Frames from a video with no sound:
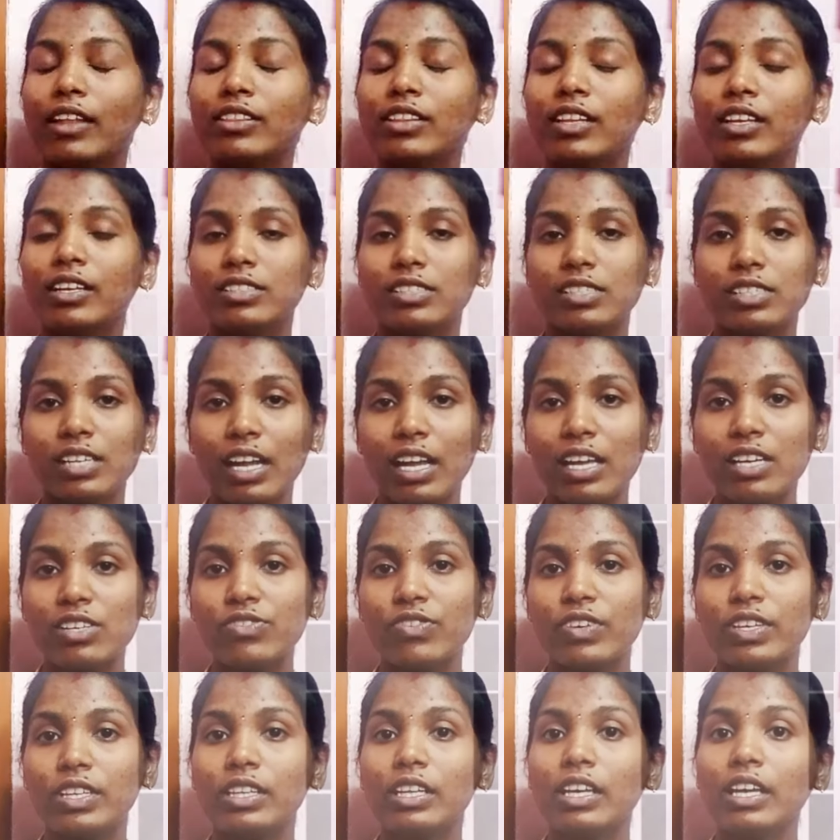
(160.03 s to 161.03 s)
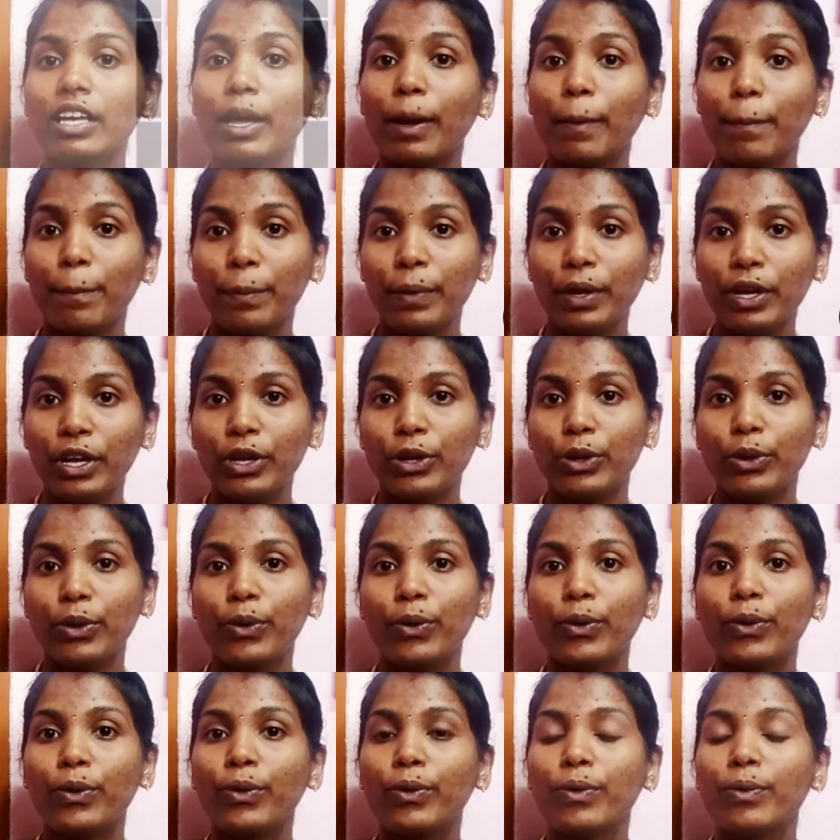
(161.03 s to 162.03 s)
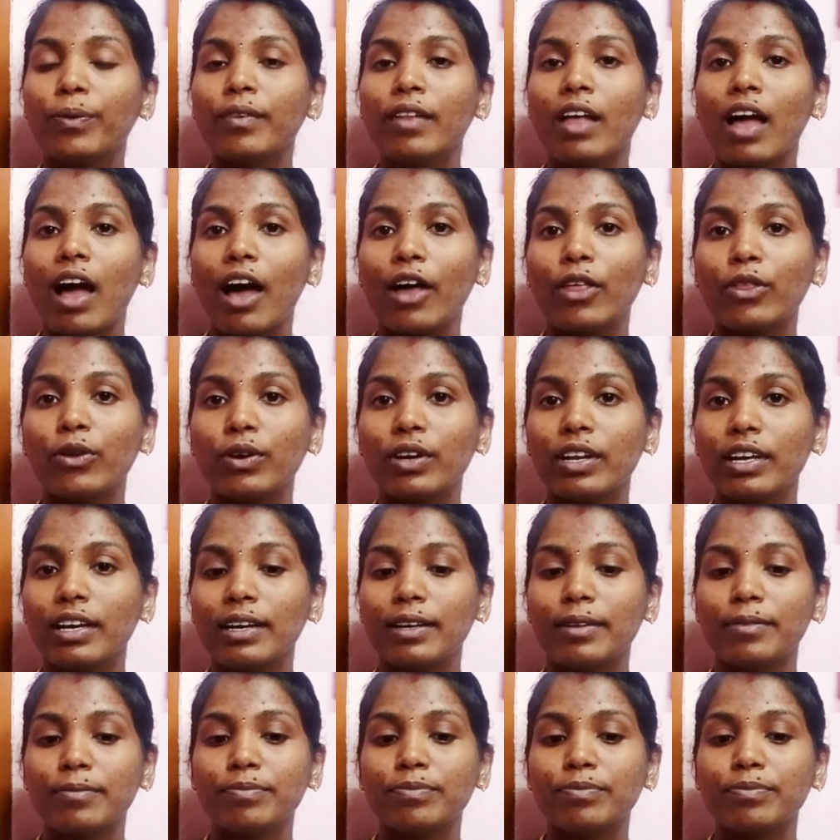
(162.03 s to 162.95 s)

அந்த ஸ்டேஜ் வந்து எப்படி இருக்கும் அதோட